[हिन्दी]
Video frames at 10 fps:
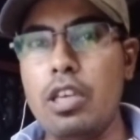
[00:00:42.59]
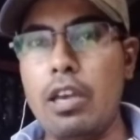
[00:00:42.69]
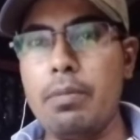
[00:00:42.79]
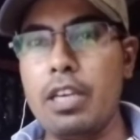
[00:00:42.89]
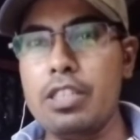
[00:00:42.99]

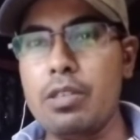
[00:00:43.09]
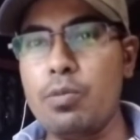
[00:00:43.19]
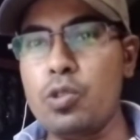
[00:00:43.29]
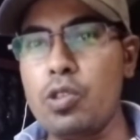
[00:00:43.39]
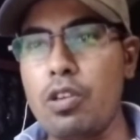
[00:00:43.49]
यहाँ पे क्या
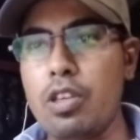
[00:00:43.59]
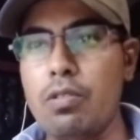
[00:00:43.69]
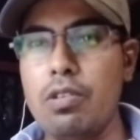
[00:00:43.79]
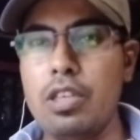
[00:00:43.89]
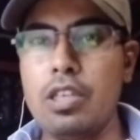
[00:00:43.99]
सबको
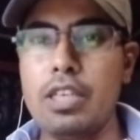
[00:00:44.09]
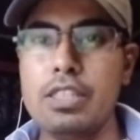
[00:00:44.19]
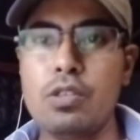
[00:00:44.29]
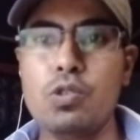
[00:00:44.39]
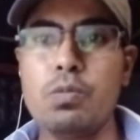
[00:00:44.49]
जॉइनिंग वाइनिंग का
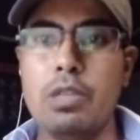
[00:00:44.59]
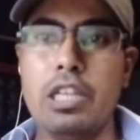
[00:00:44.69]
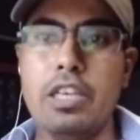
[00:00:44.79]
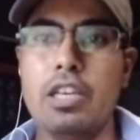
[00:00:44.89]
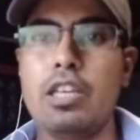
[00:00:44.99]
ऐसा कुछ मिल
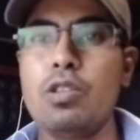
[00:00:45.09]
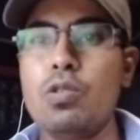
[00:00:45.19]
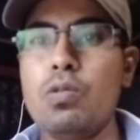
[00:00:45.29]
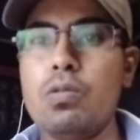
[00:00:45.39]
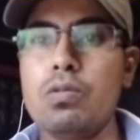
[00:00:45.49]
नहीं रहा तो